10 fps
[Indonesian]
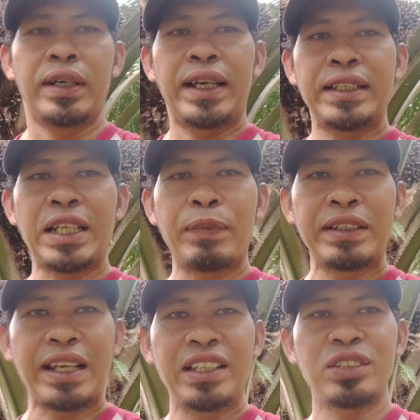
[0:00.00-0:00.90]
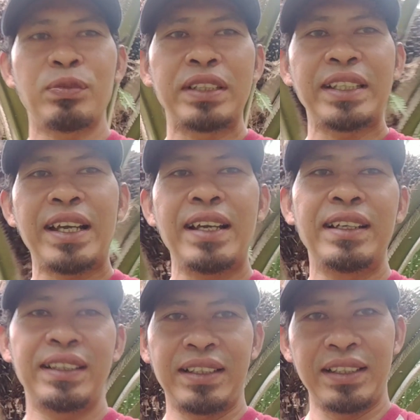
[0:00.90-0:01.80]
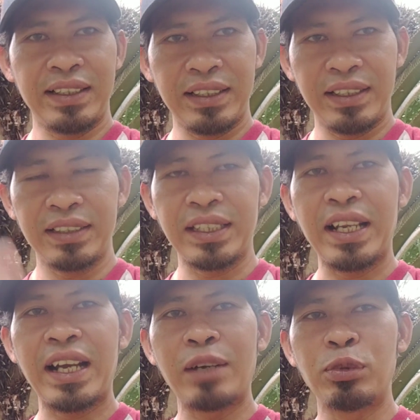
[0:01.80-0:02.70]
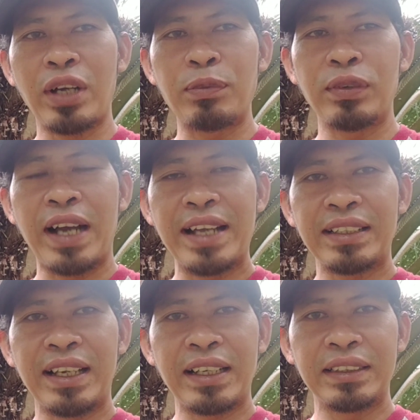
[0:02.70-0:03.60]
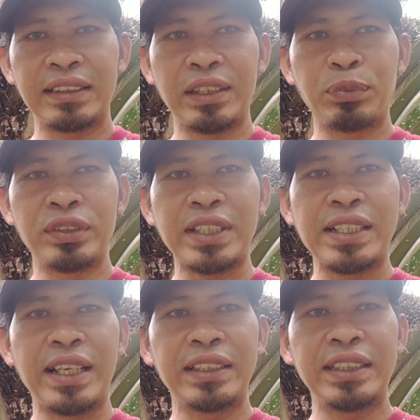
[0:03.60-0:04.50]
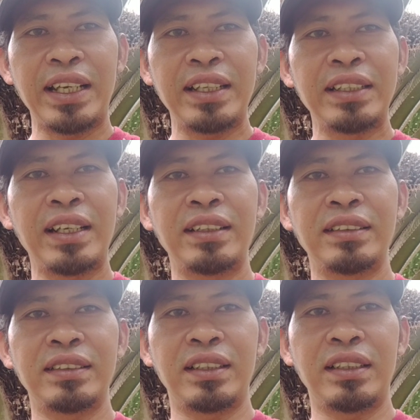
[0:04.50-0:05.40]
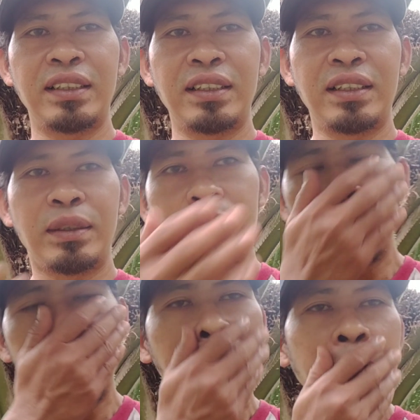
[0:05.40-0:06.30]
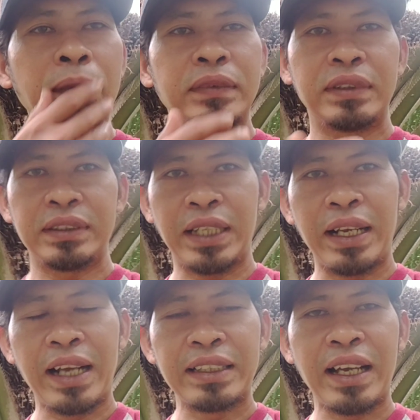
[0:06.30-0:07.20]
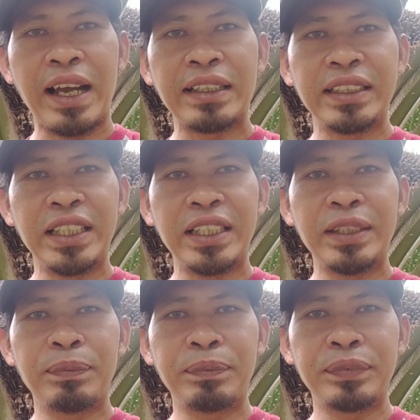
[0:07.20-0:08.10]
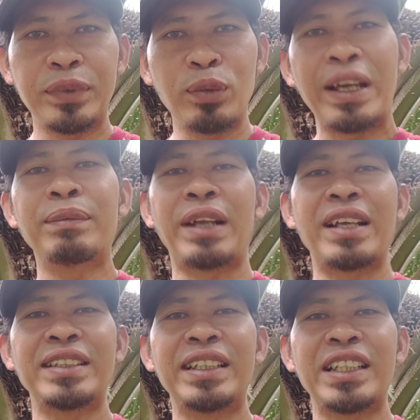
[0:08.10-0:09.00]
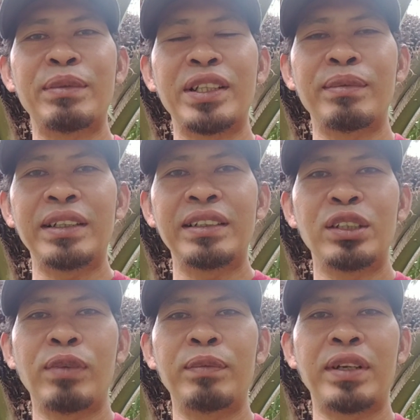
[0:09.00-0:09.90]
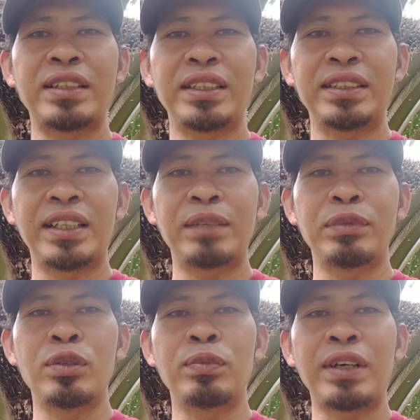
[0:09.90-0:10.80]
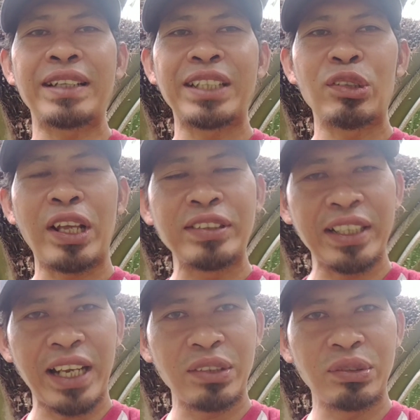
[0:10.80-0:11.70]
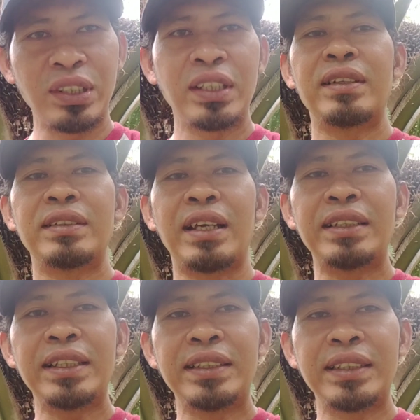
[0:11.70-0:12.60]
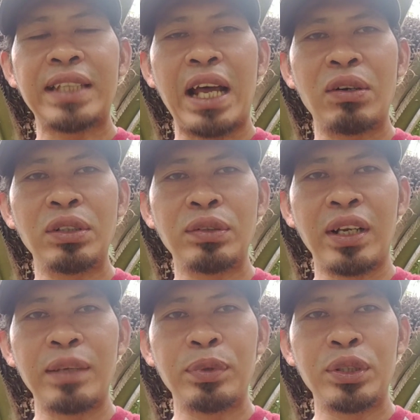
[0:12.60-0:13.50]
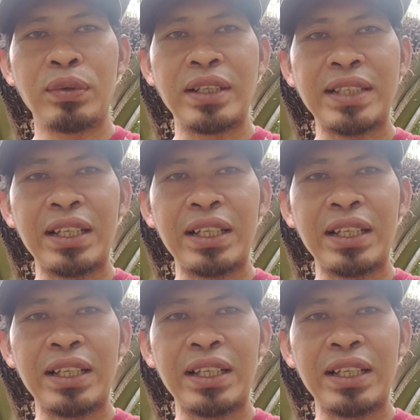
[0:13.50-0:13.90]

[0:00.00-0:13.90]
Oke sahabat tani semuanya uh, saya akan buka-bukaan dengan kebun saya ini ya yang uh, saya katakan ini lumayan berhasil ya teman-teman lumayan berhasil dengan pemupukan satu tahun yang lalu jadi di tahun 2021